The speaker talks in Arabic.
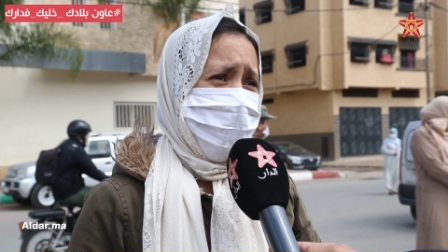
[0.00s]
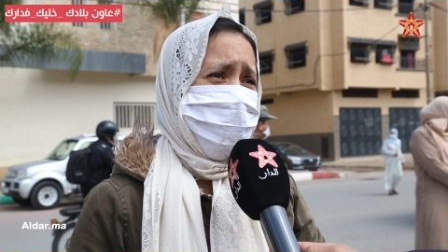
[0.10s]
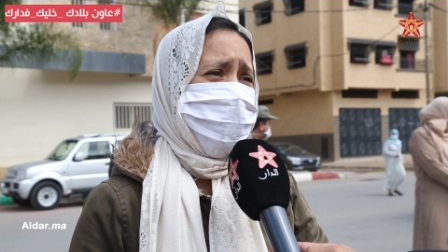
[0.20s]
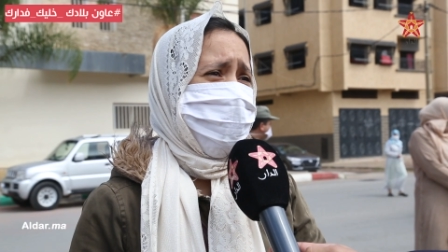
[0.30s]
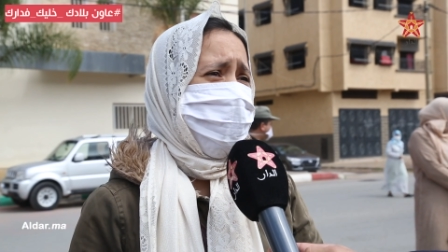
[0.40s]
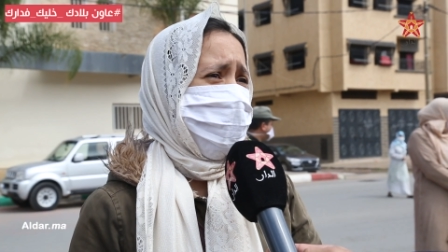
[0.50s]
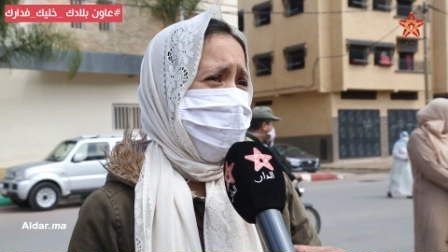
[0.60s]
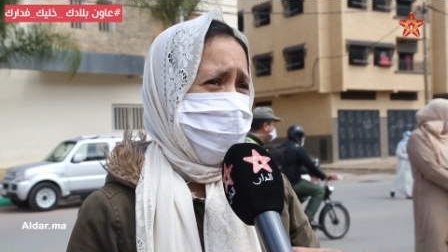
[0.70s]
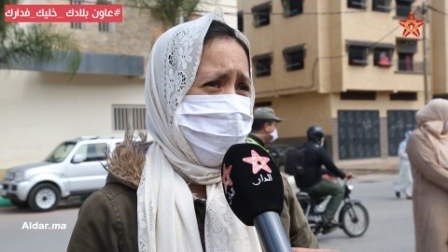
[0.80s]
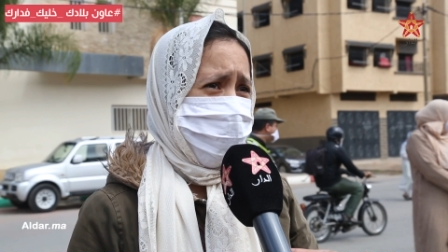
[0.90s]
حيت كنا
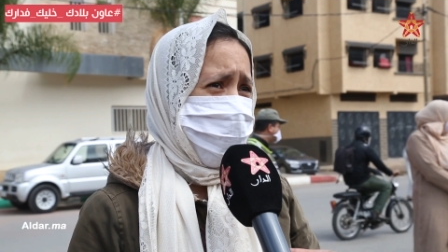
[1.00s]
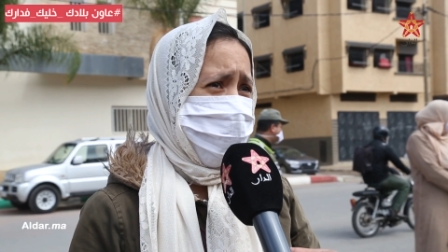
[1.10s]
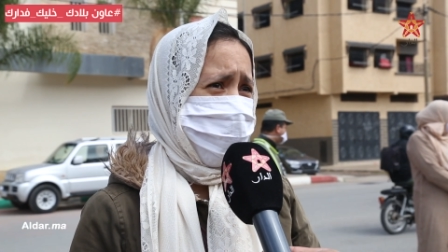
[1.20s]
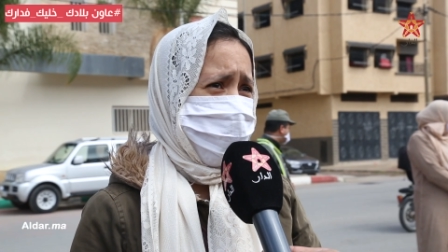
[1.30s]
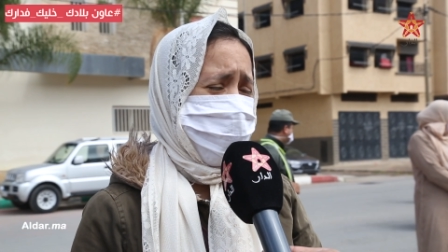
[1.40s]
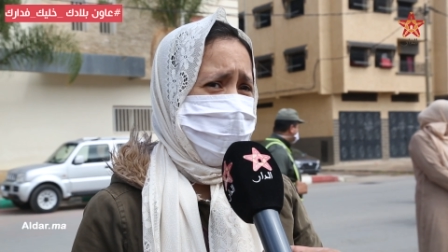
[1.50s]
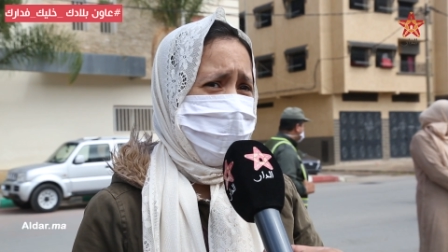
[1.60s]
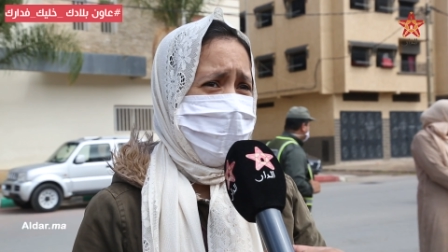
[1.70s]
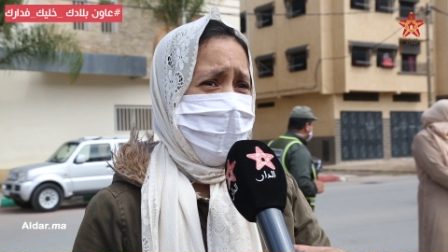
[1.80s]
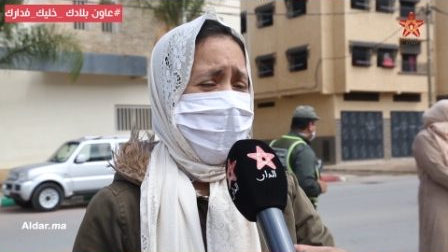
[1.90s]
كناديو لهم الواجب
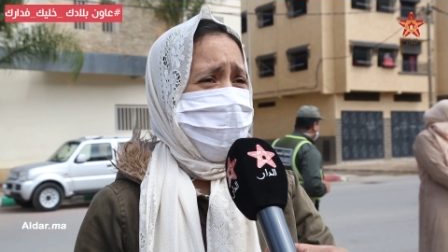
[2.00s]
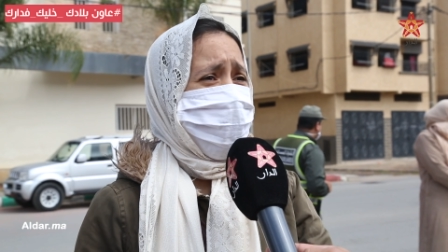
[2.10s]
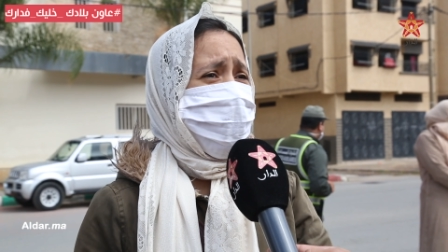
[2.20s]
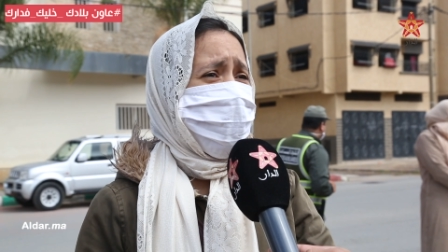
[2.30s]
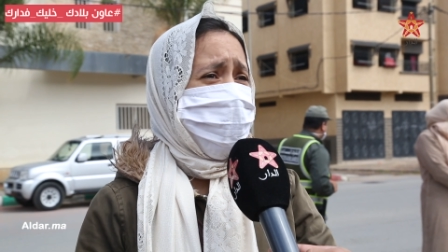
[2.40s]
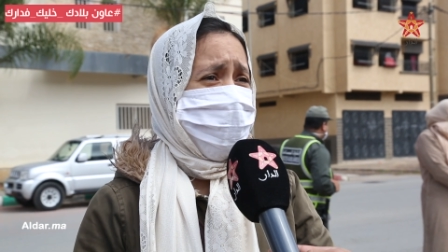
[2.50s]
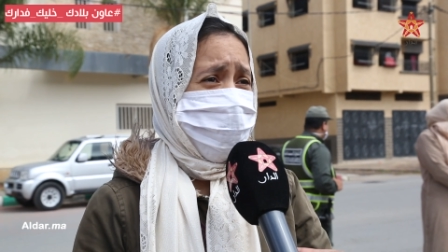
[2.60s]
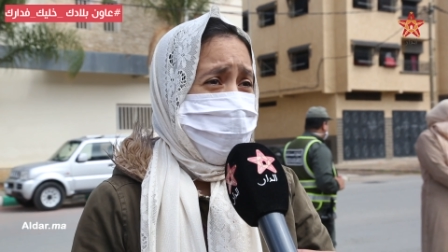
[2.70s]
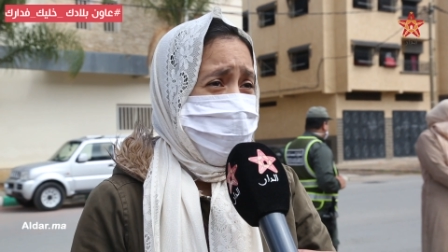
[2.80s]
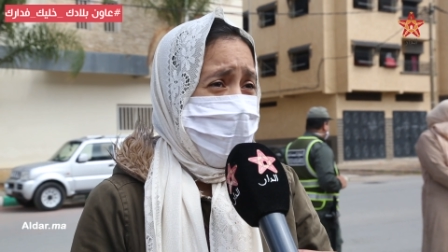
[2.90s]
الشهري دابا ملي جينا
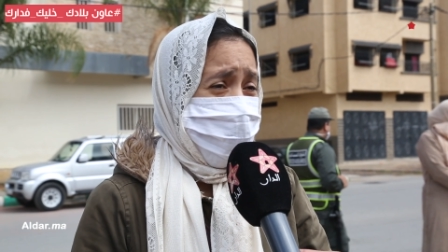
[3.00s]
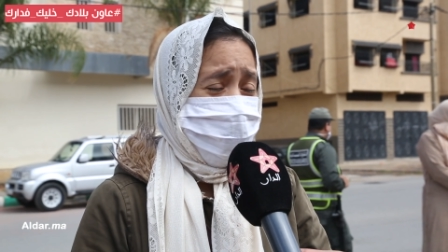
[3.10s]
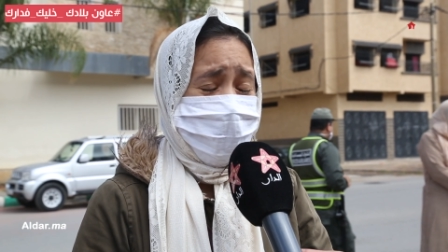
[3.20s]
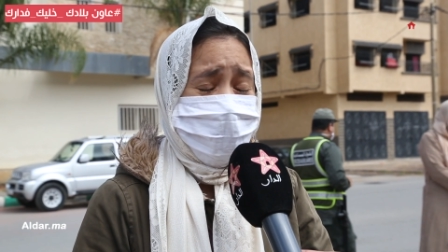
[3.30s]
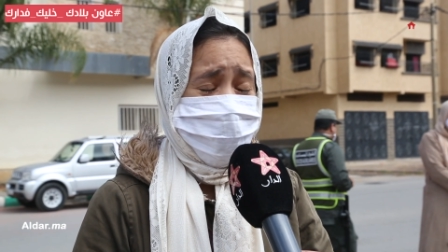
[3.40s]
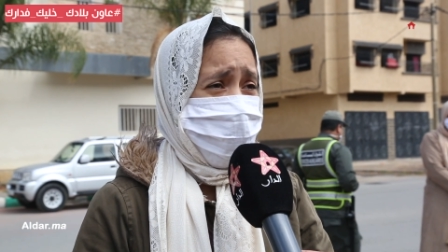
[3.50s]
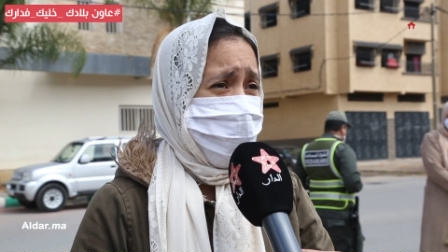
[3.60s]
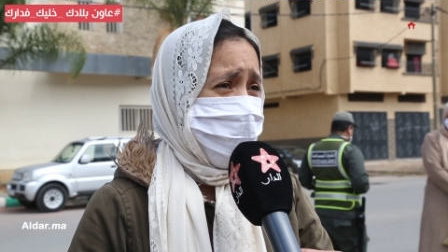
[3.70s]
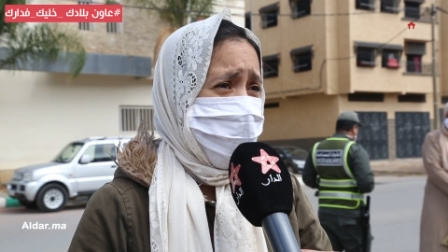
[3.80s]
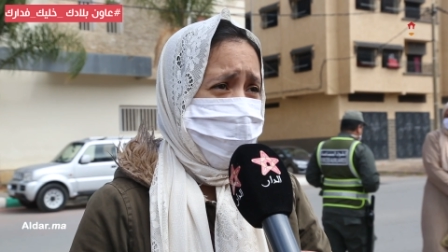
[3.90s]
ندخلوا معاهم في نقاش حنا
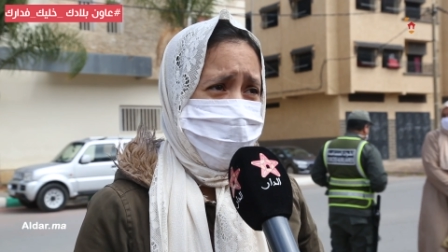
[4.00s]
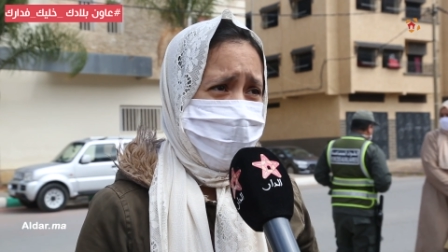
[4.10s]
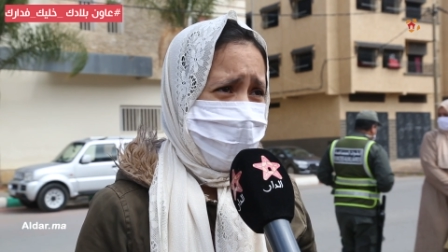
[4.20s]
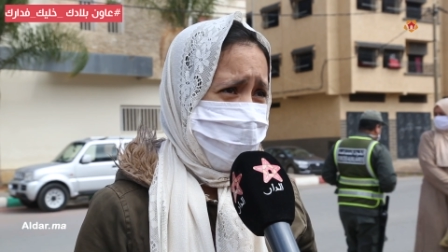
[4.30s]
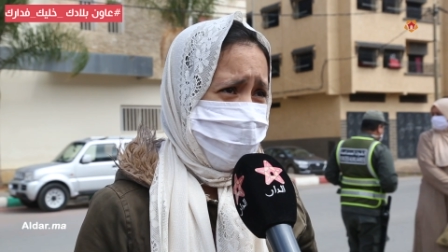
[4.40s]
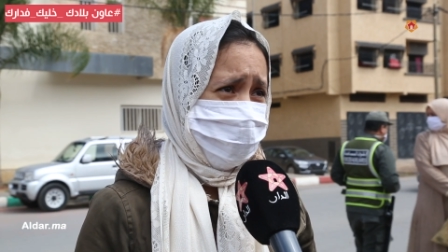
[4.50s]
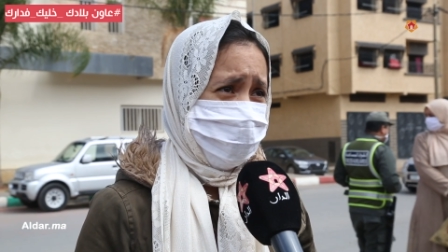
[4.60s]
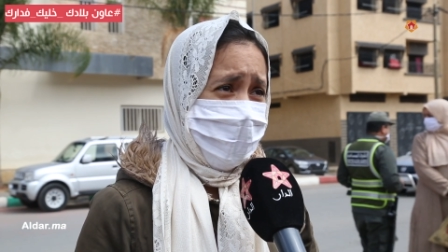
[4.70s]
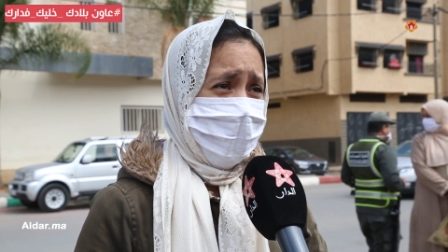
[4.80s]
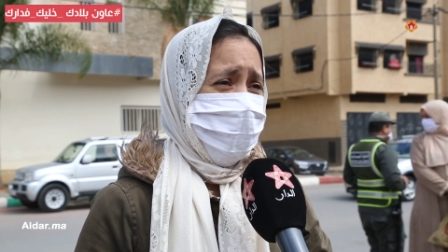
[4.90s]
ما قلناش لهم ما غنأديوش
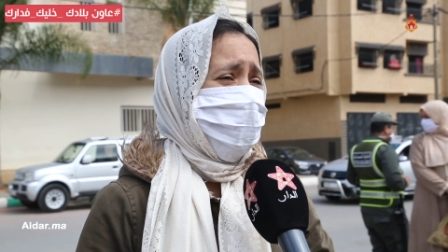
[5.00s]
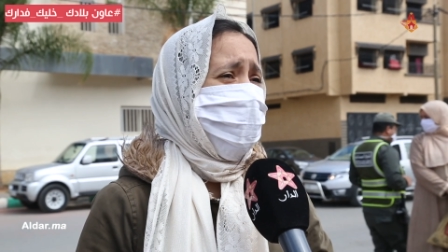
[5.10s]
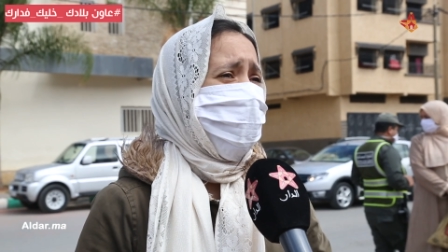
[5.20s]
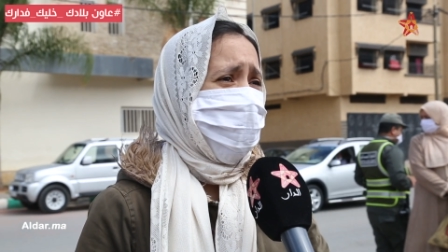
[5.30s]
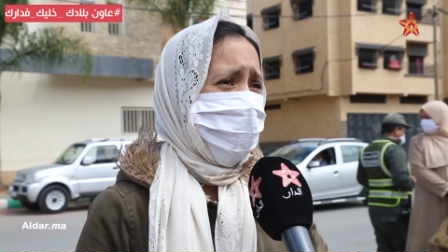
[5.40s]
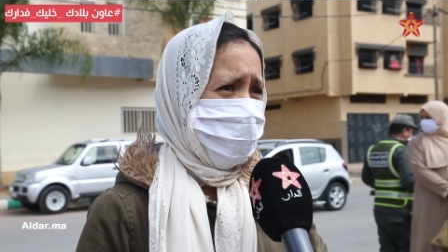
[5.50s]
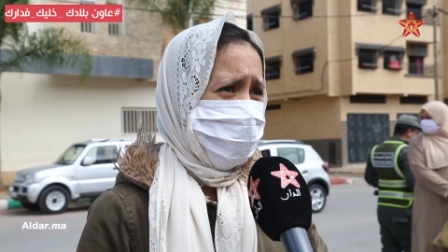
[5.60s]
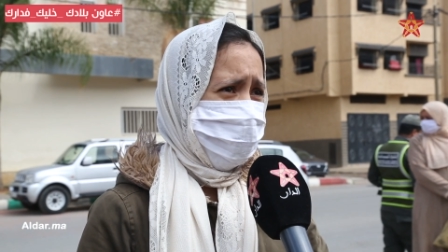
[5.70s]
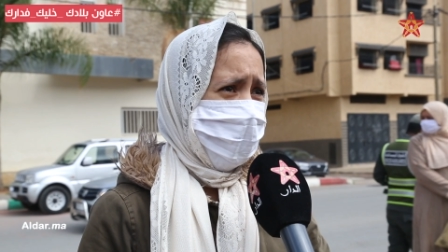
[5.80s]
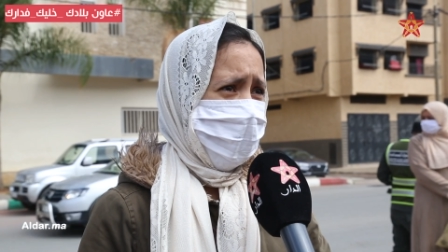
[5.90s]
حنا غادي
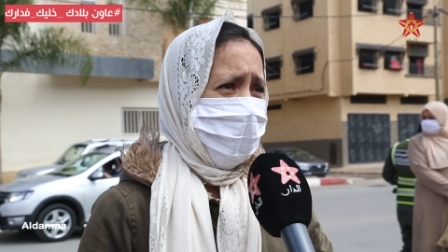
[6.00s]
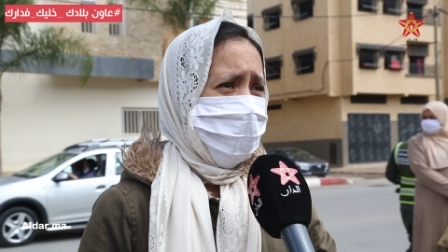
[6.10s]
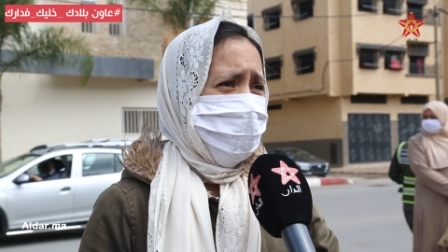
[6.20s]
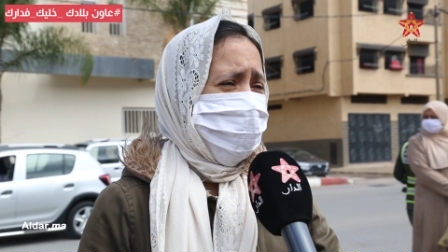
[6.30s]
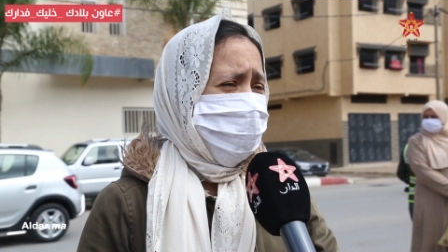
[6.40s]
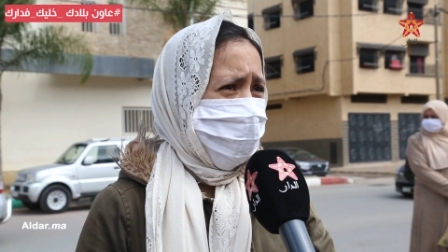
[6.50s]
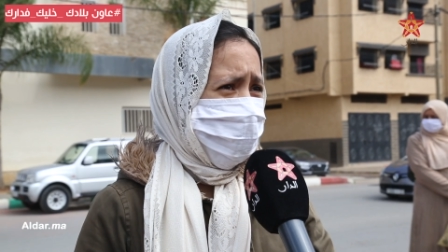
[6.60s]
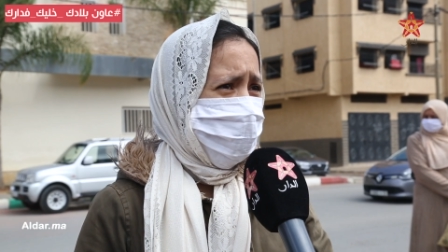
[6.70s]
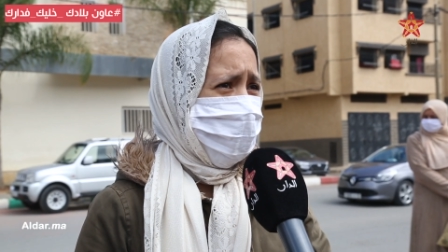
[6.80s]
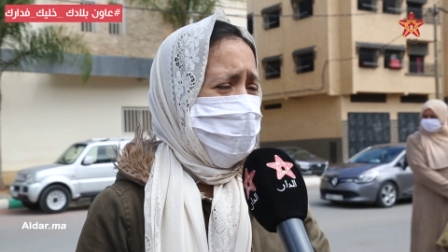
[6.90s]
ناديو
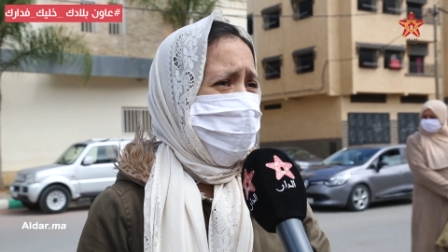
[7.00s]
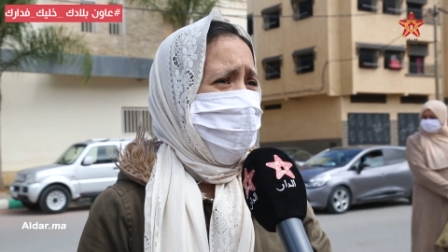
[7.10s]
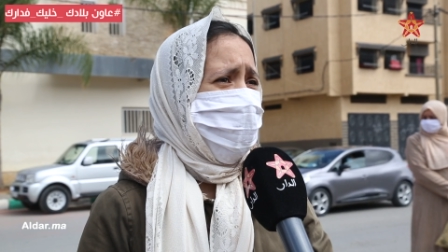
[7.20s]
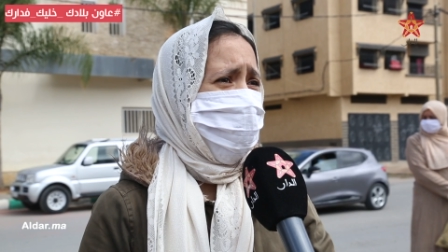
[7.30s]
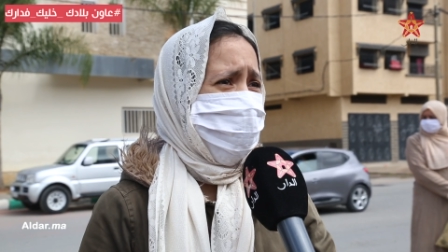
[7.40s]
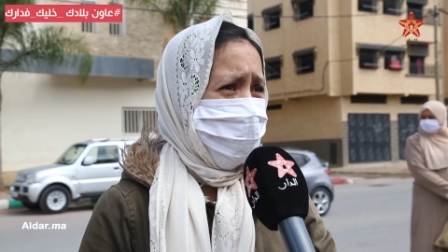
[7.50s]
اتفقنا معاهم على 50%